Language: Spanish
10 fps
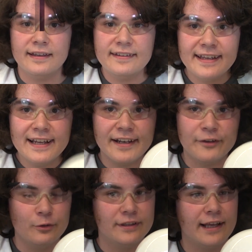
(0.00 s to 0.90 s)
Este es el
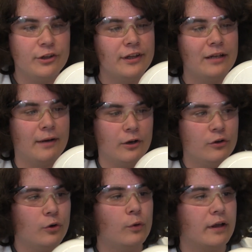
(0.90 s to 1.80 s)
resultado del
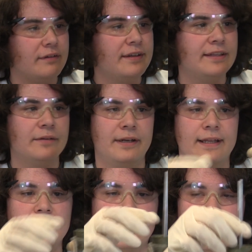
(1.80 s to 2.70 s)
balón una vez
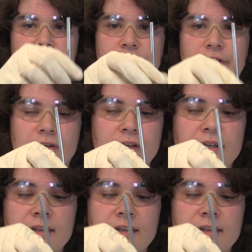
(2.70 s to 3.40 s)
terminada la reacción.